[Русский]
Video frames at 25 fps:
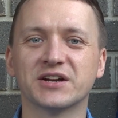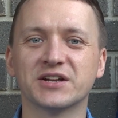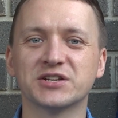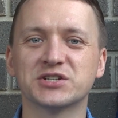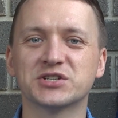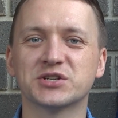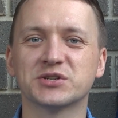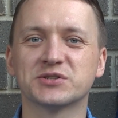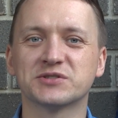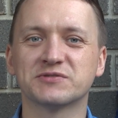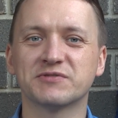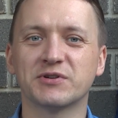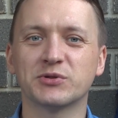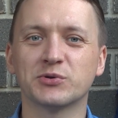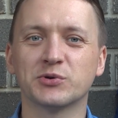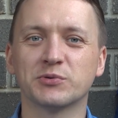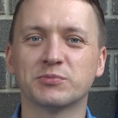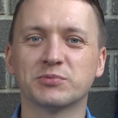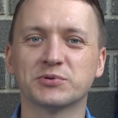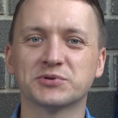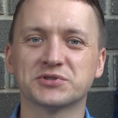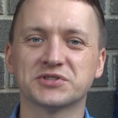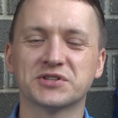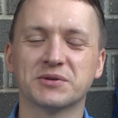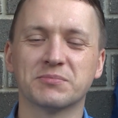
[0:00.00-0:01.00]
Раньше звонок
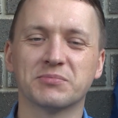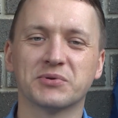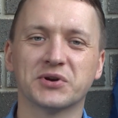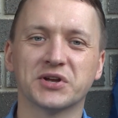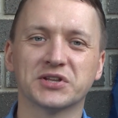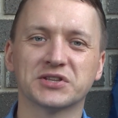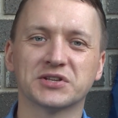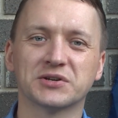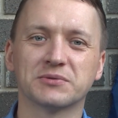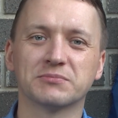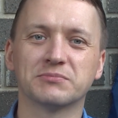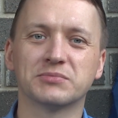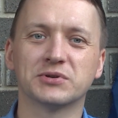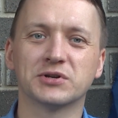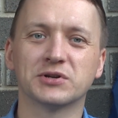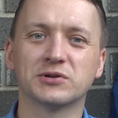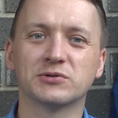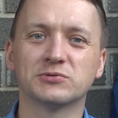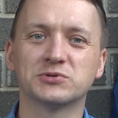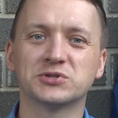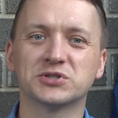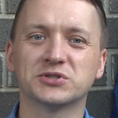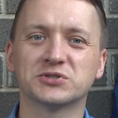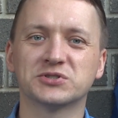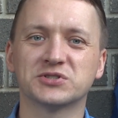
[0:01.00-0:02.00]
просто оператором
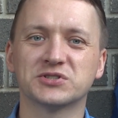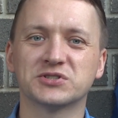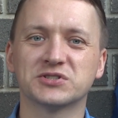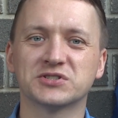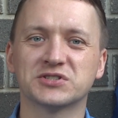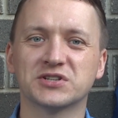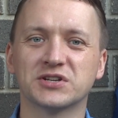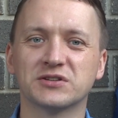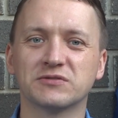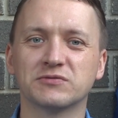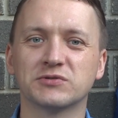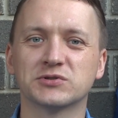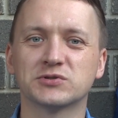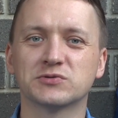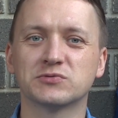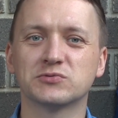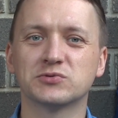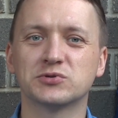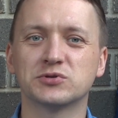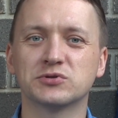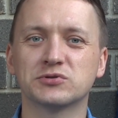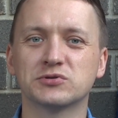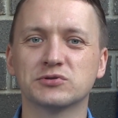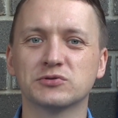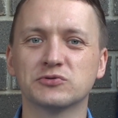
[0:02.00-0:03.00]
переключался на
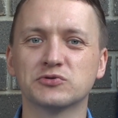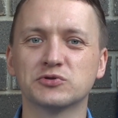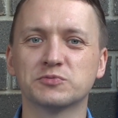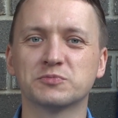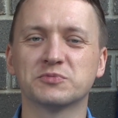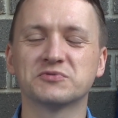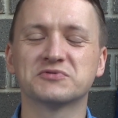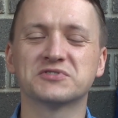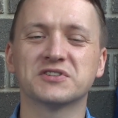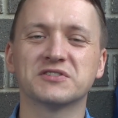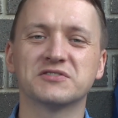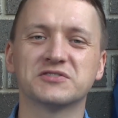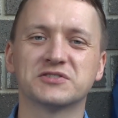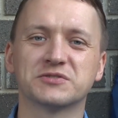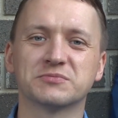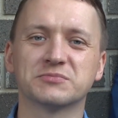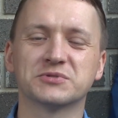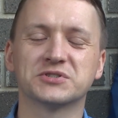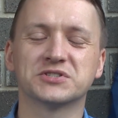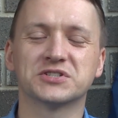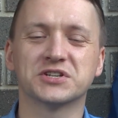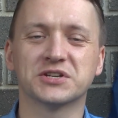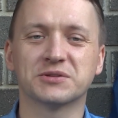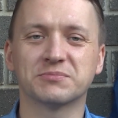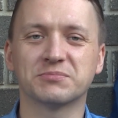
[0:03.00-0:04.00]
соответствующую службу в
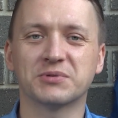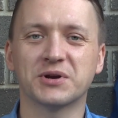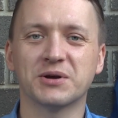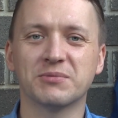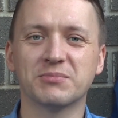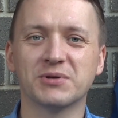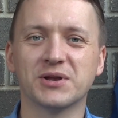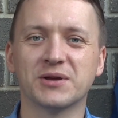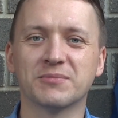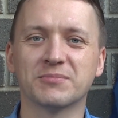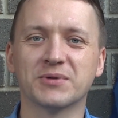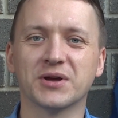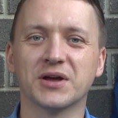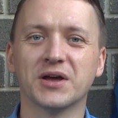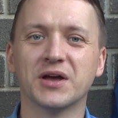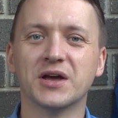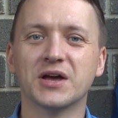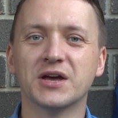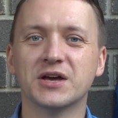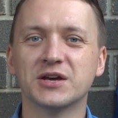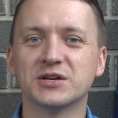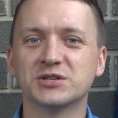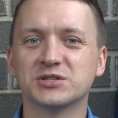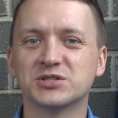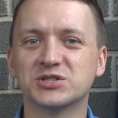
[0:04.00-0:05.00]
зависимости от проблемы.
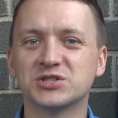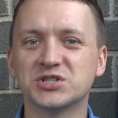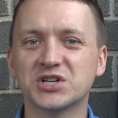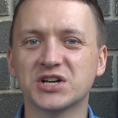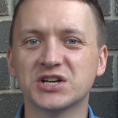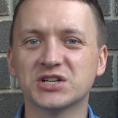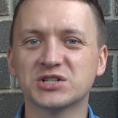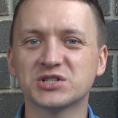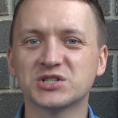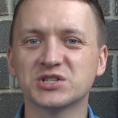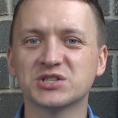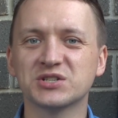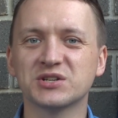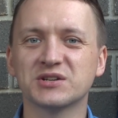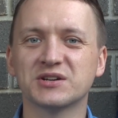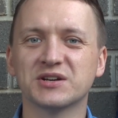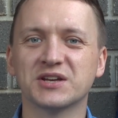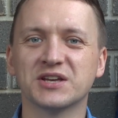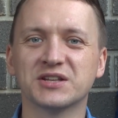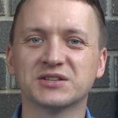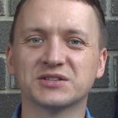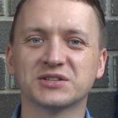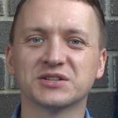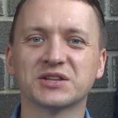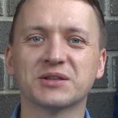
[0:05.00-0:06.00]
Сейчас же
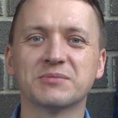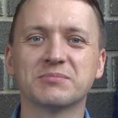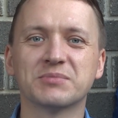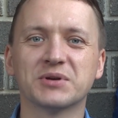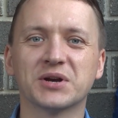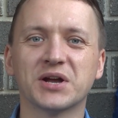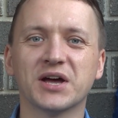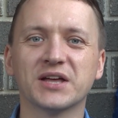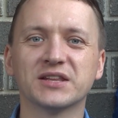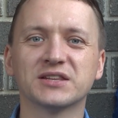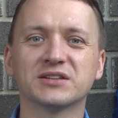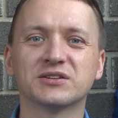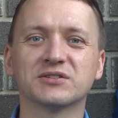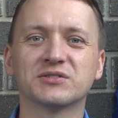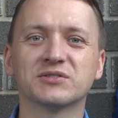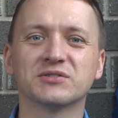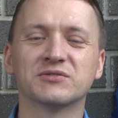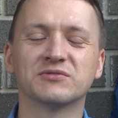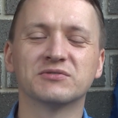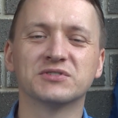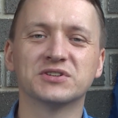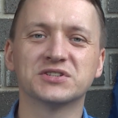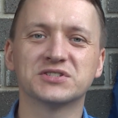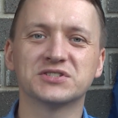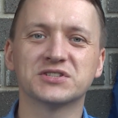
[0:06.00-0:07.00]
этот оператор
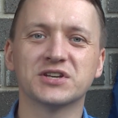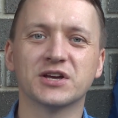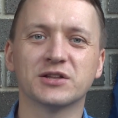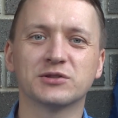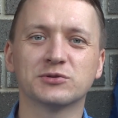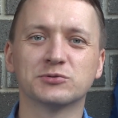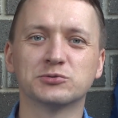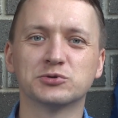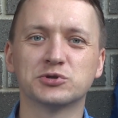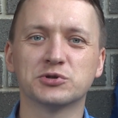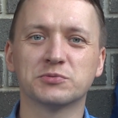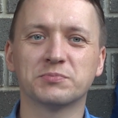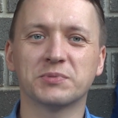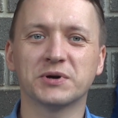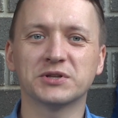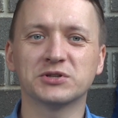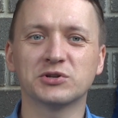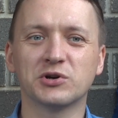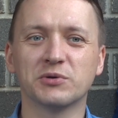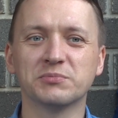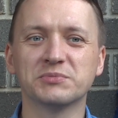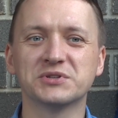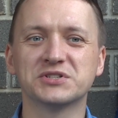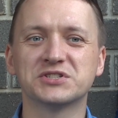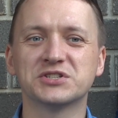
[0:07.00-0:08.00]
выясняет кучу
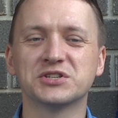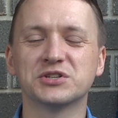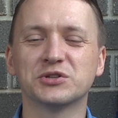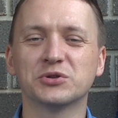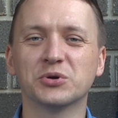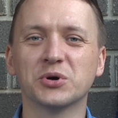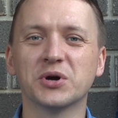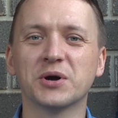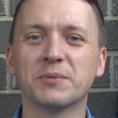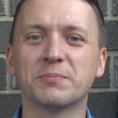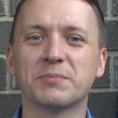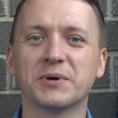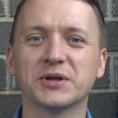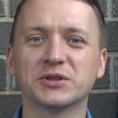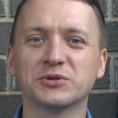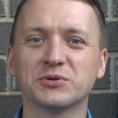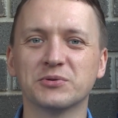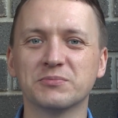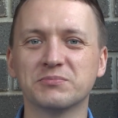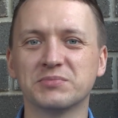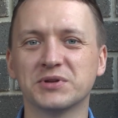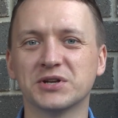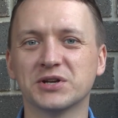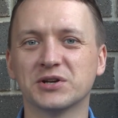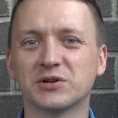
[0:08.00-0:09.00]
подробностей и только
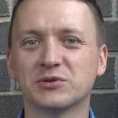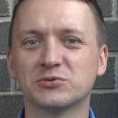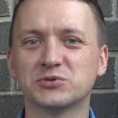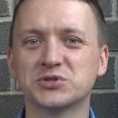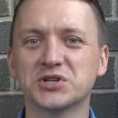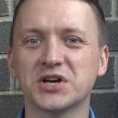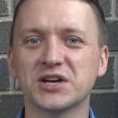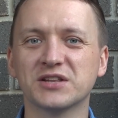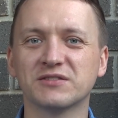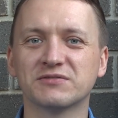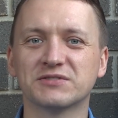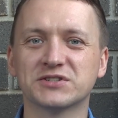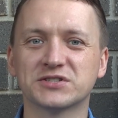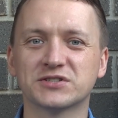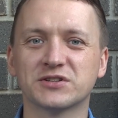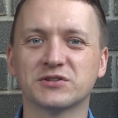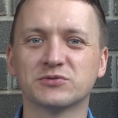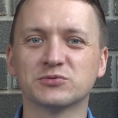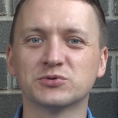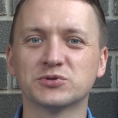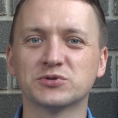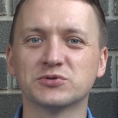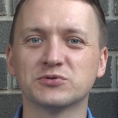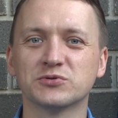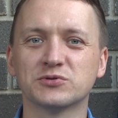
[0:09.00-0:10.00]
потом переключает вас на
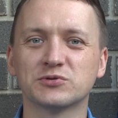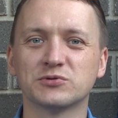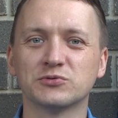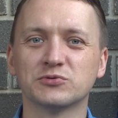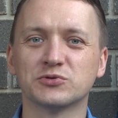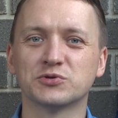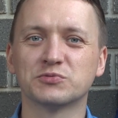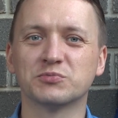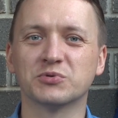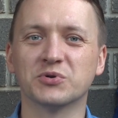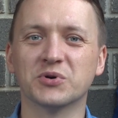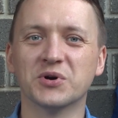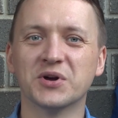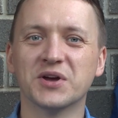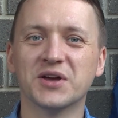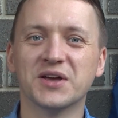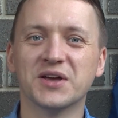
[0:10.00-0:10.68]
нужную службу.